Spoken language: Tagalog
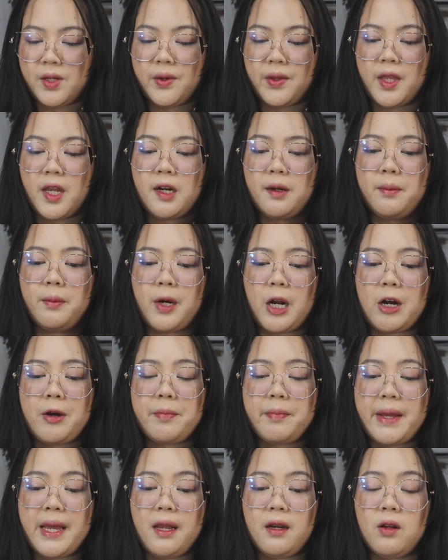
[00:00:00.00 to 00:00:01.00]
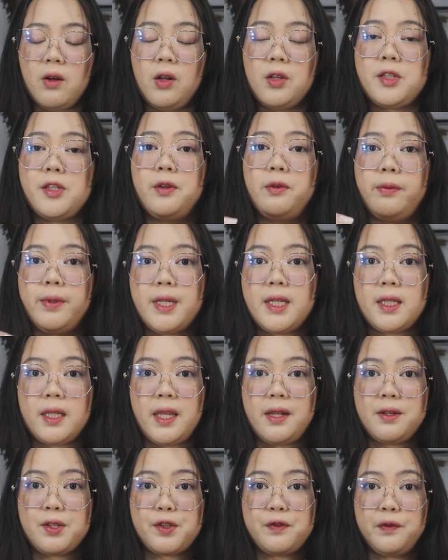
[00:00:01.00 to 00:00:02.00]
So, their brow pen also
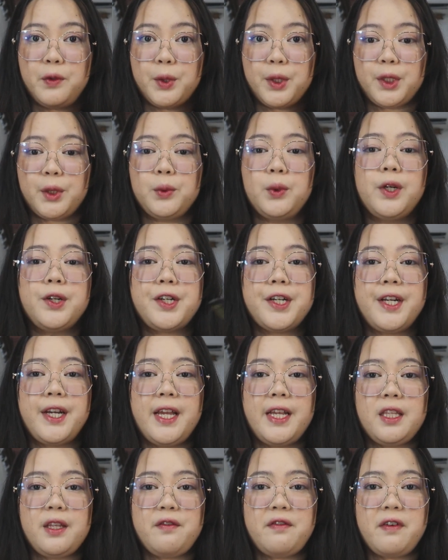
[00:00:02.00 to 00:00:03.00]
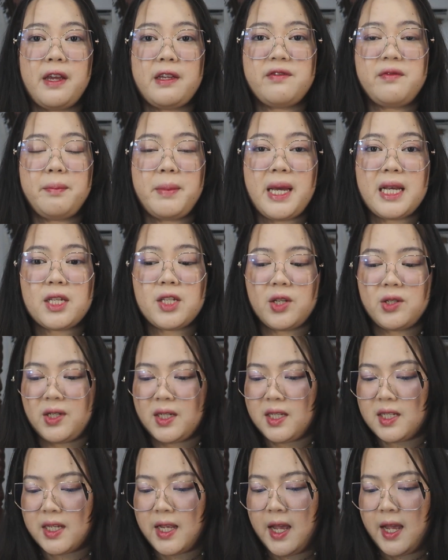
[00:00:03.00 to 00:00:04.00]
retails for 295
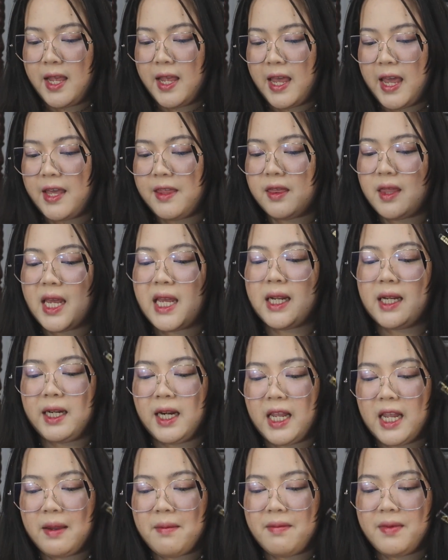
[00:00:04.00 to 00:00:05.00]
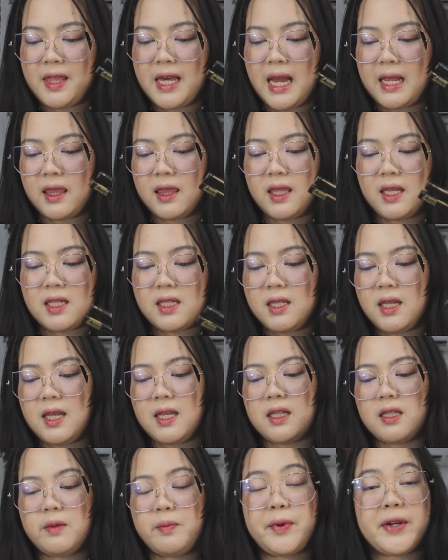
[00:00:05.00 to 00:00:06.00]
pesos. And they claim that this
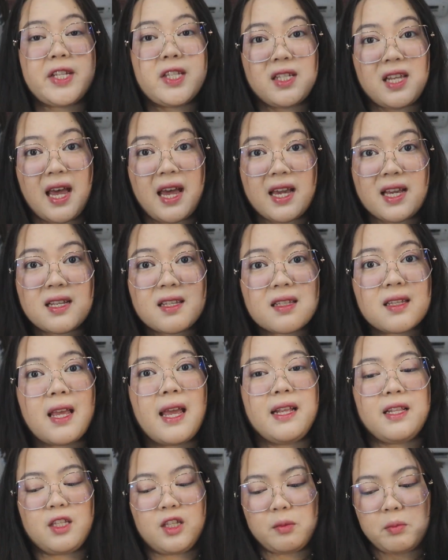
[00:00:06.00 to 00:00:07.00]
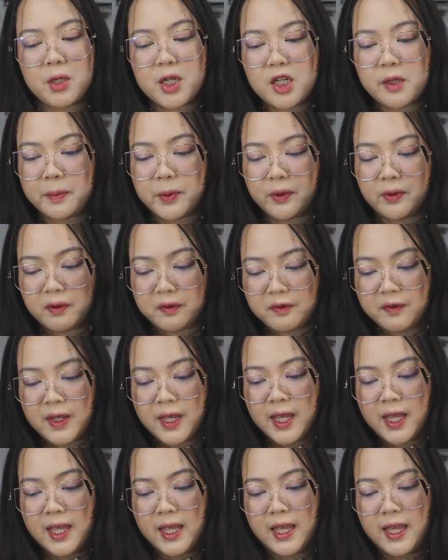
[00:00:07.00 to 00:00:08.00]
is precise and smudge-proof
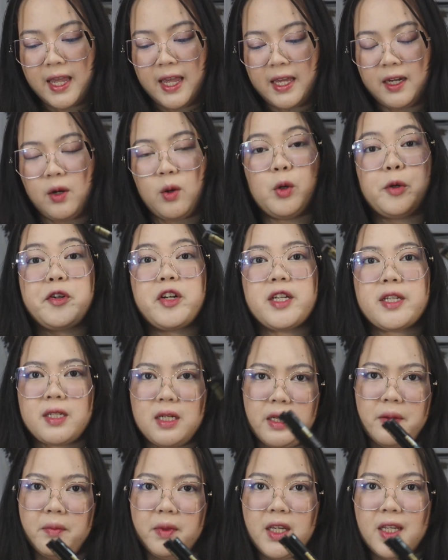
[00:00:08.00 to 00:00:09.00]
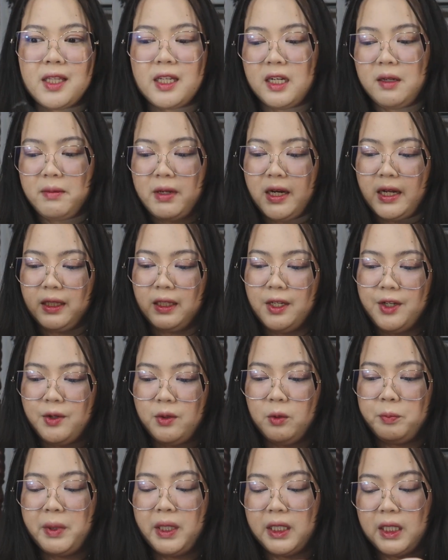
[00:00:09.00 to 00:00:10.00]
and ultra-slim. Kita naman
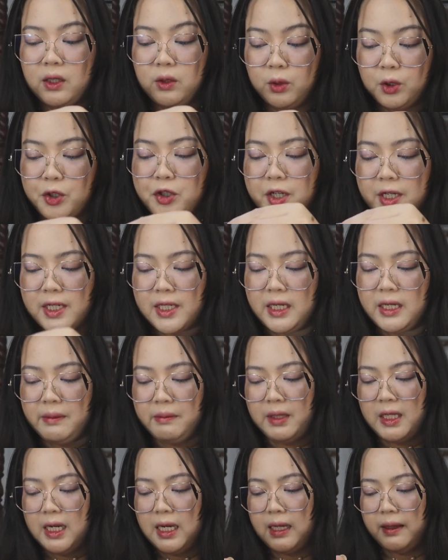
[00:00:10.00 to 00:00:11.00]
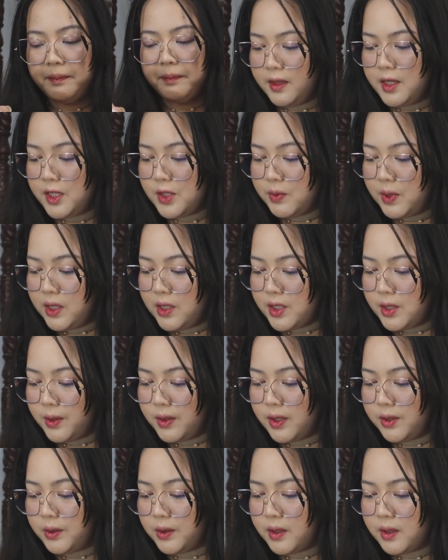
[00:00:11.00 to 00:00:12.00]
natin yung pagka-ultra-slim nila. This one is
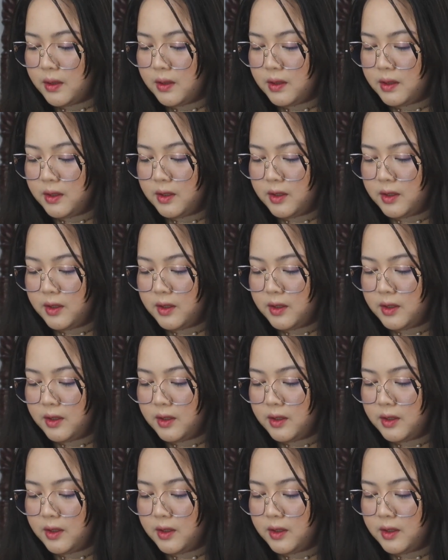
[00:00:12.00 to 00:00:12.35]
also